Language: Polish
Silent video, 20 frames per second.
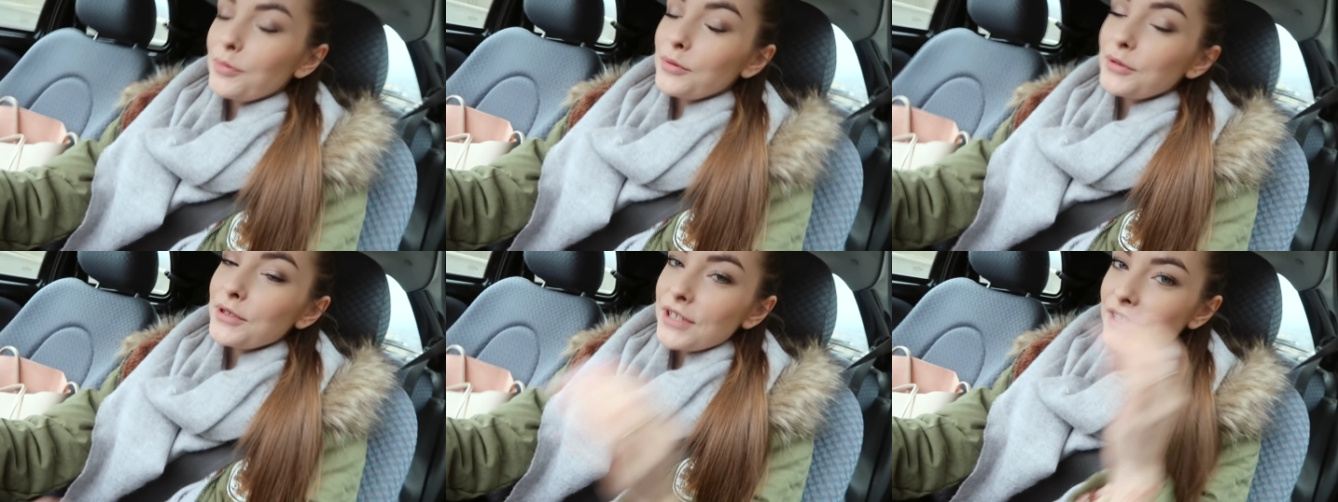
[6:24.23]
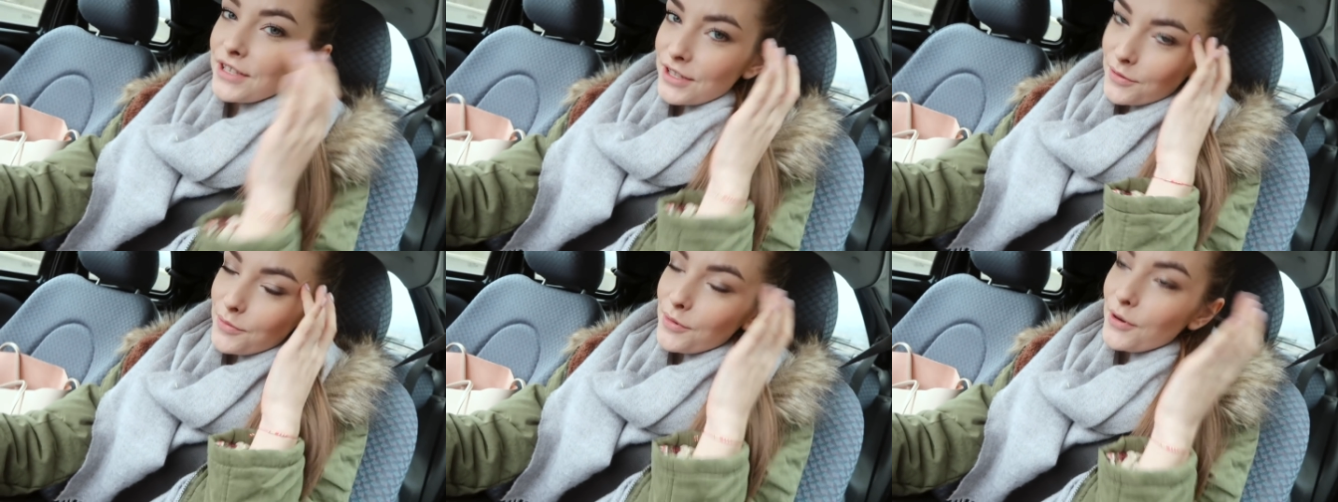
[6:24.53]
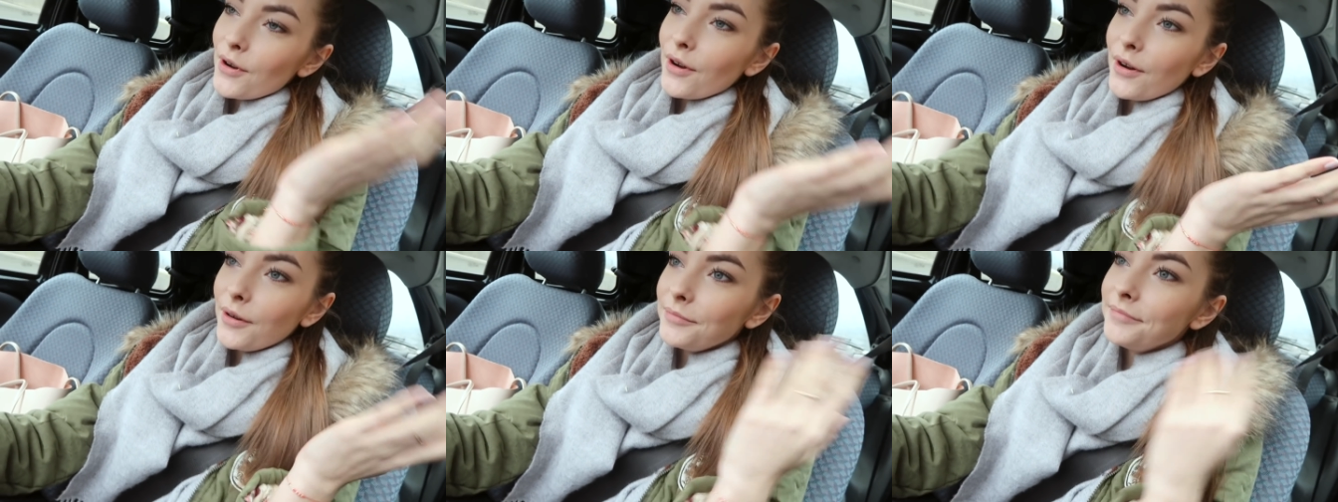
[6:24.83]
Później się
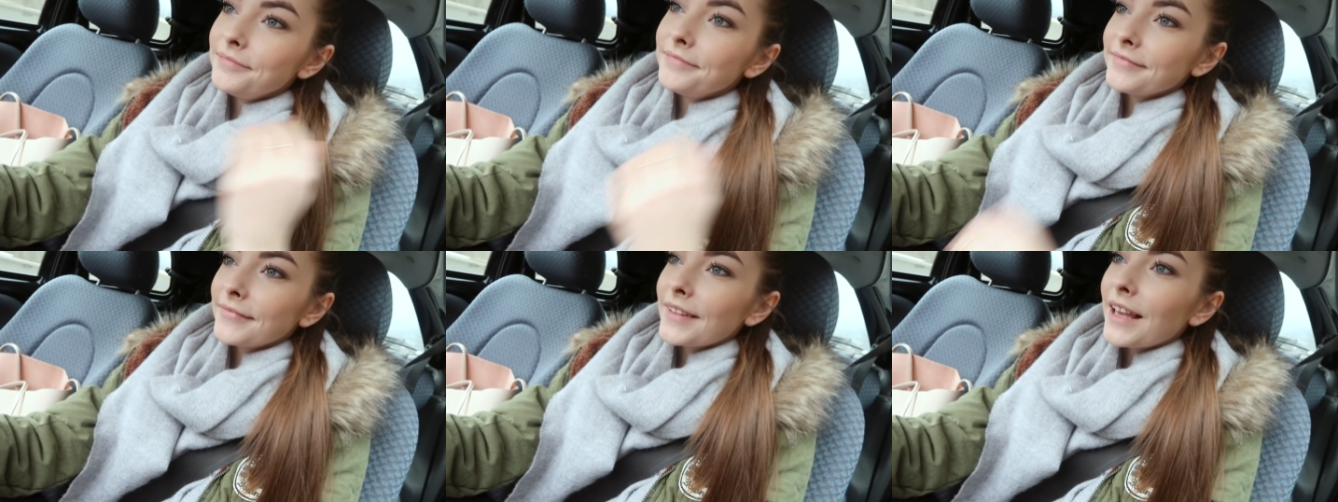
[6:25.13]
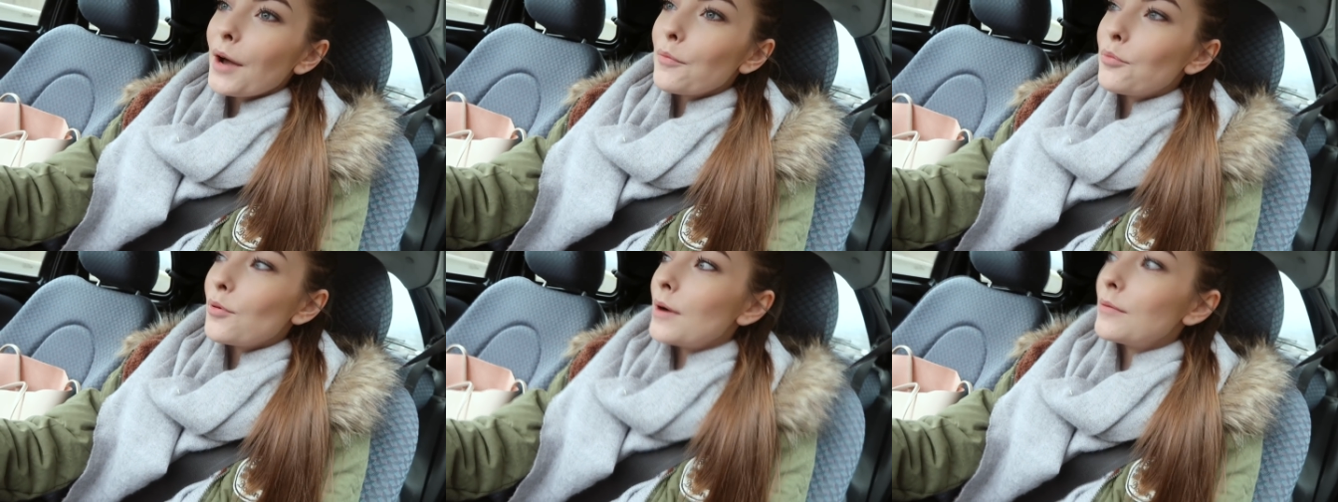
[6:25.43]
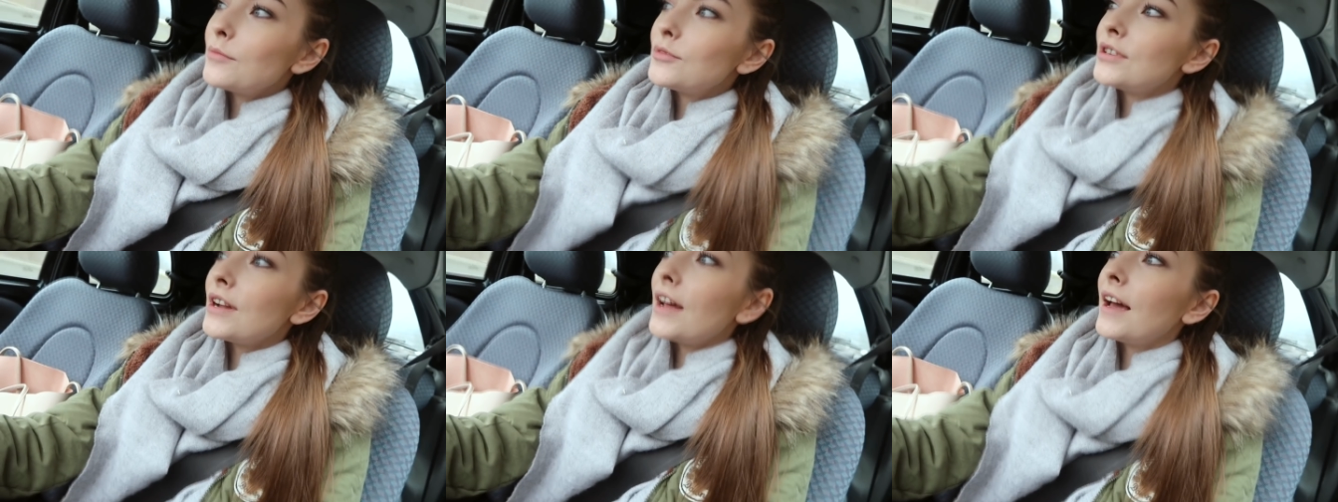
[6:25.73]
dopiero
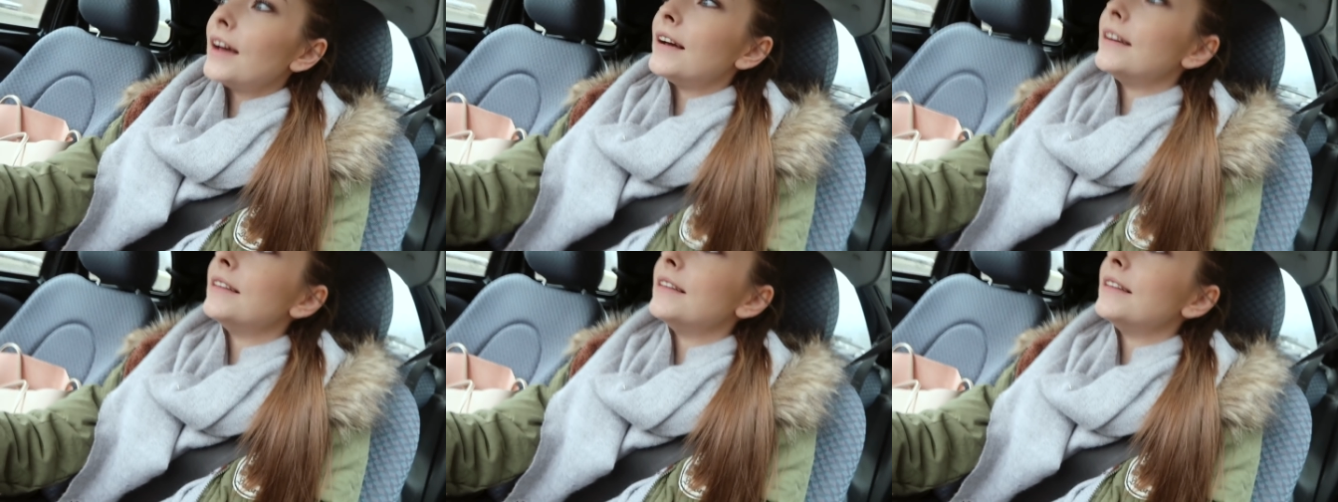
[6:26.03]
kapłam, że,